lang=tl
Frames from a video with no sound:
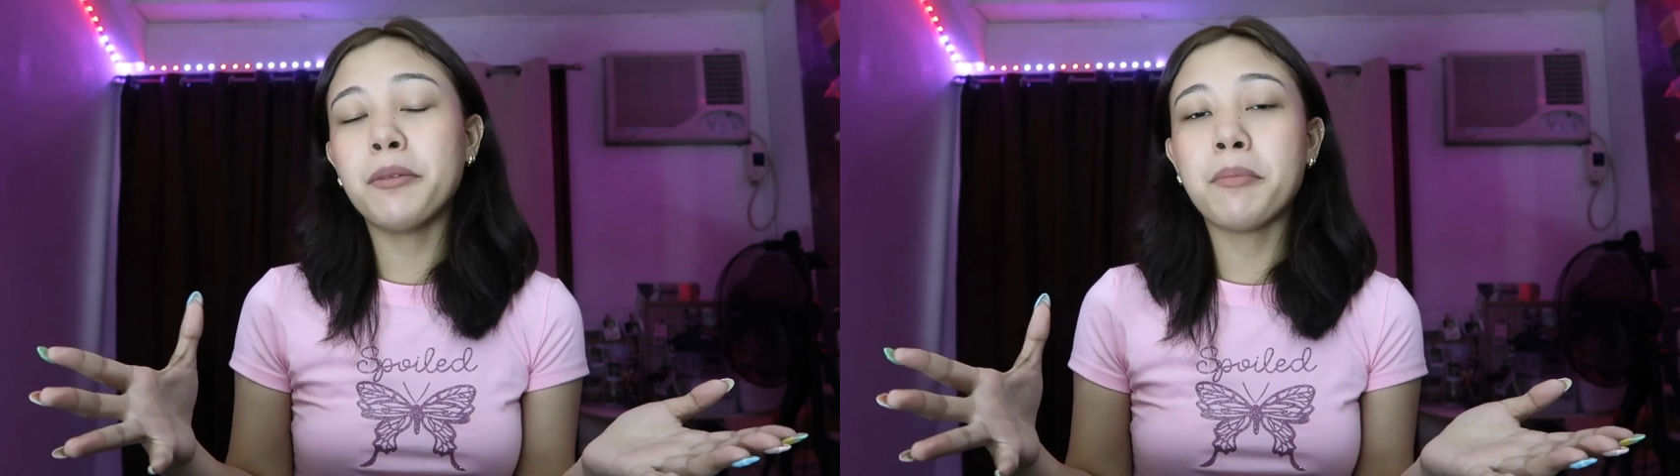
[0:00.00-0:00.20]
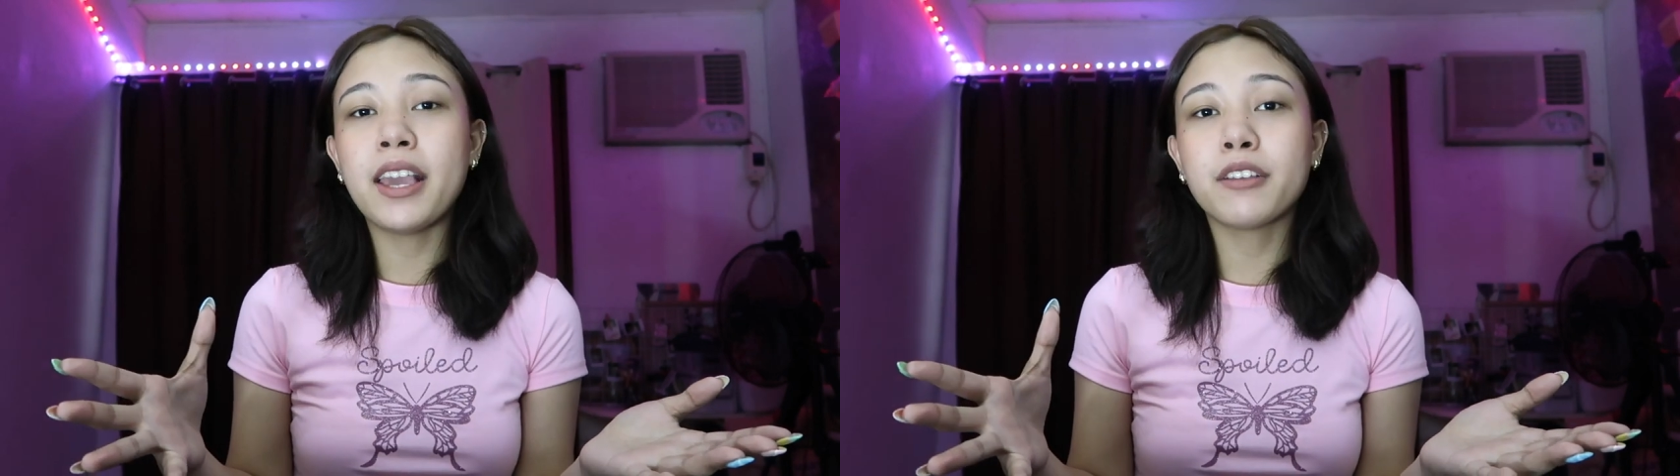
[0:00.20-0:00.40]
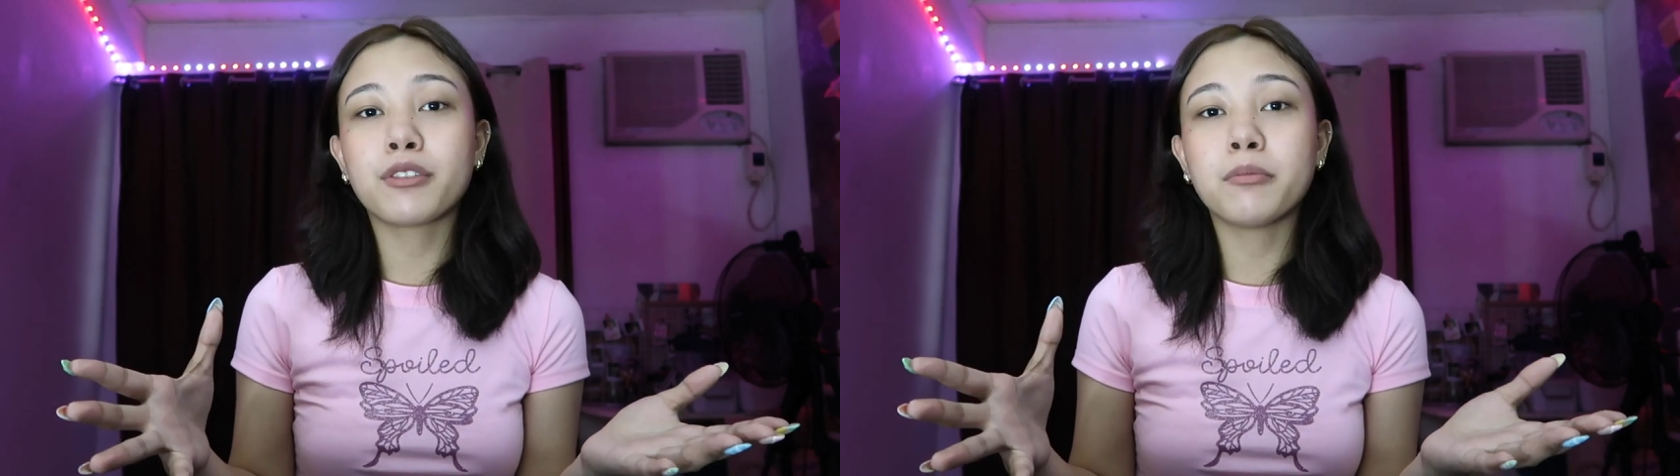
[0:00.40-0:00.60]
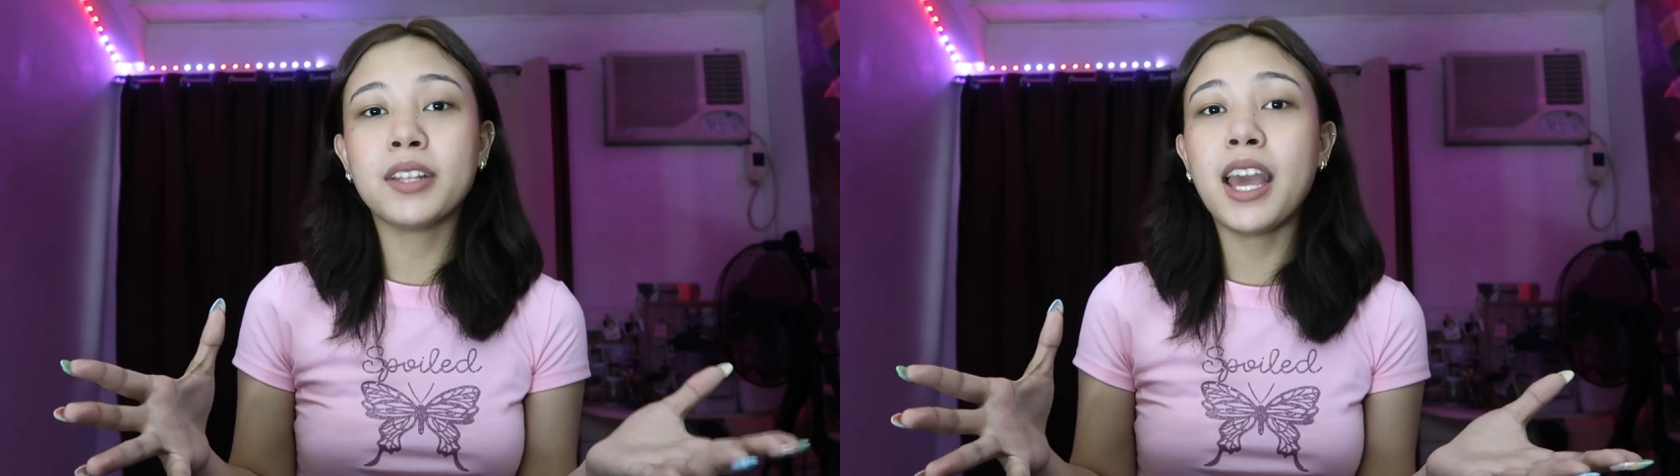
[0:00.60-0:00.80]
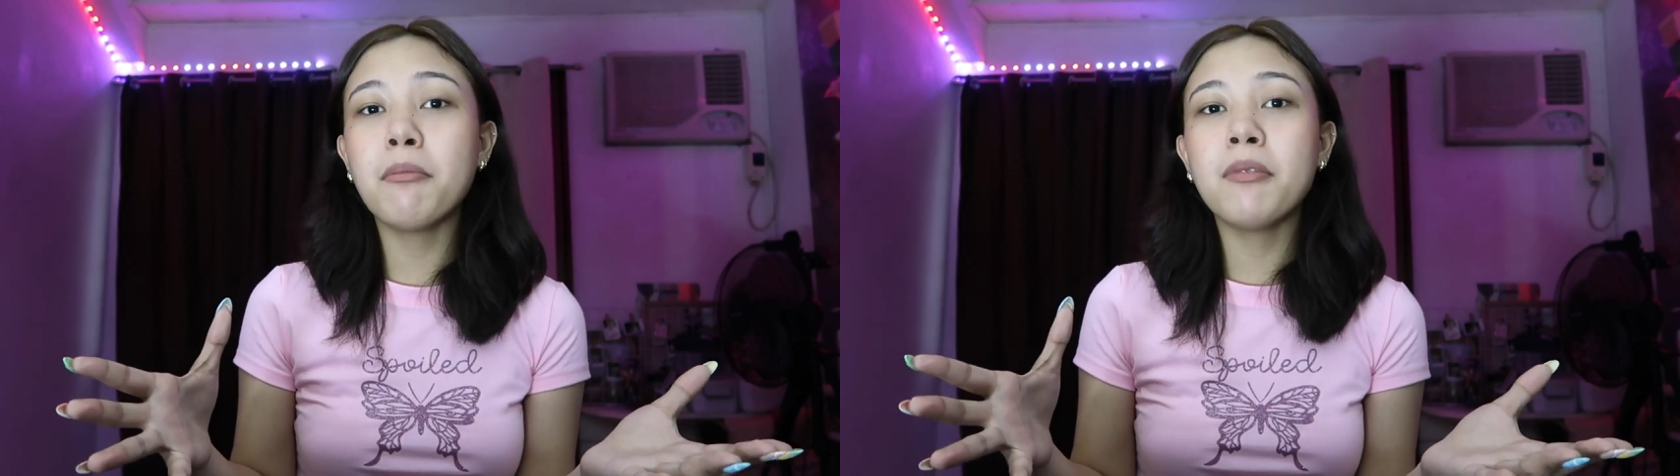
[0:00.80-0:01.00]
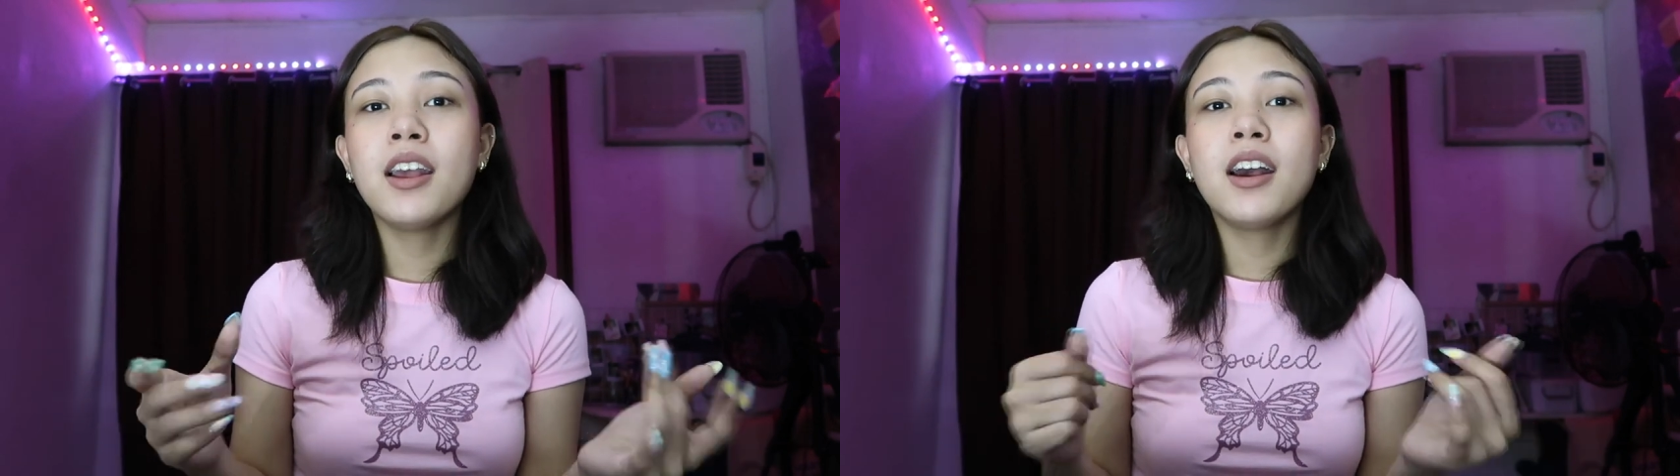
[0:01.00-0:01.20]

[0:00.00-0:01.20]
in buying from them,